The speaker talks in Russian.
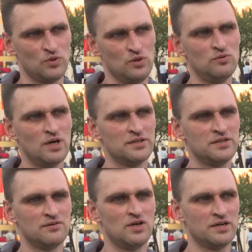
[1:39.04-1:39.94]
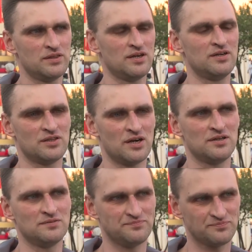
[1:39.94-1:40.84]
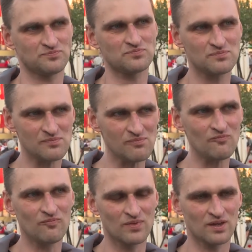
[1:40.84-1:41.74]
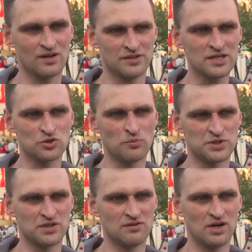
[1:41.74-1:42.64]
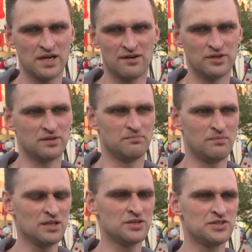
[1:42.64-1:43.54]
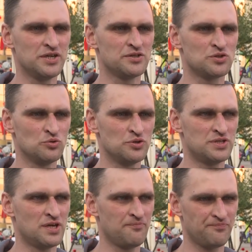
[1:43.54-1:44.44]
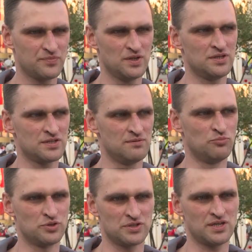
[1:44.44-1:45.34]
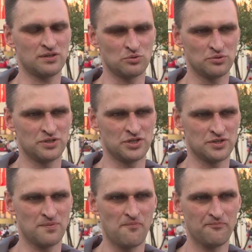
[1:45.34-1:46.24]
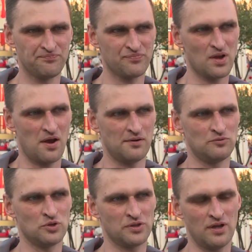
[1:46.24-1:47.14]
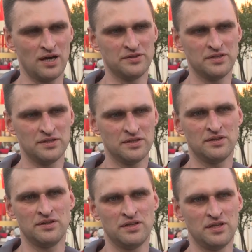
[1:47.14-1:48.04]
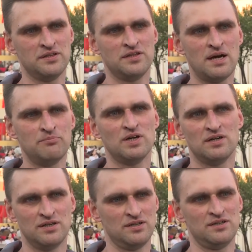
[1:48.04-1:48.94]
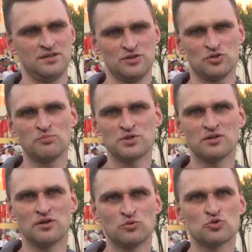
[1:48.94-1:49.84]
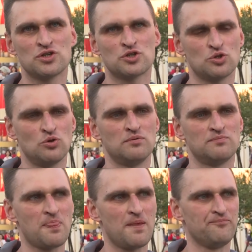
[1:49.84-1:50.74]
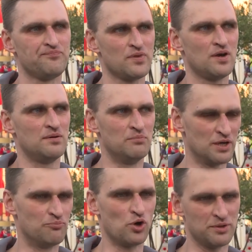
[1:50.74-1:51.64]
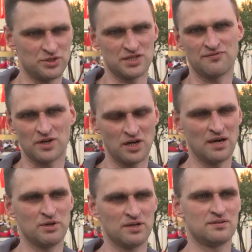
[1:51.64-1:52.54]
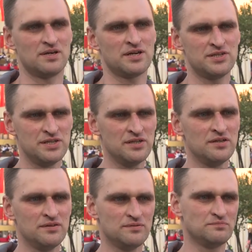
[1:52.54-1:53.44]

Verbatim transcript: Ну, а они говорят так и так. А нас, собственно говоря, вы мало интересуете, если будете сотрудничать. Вот. А нам, а, собственно, нужно что? Мы боремся с врагами России.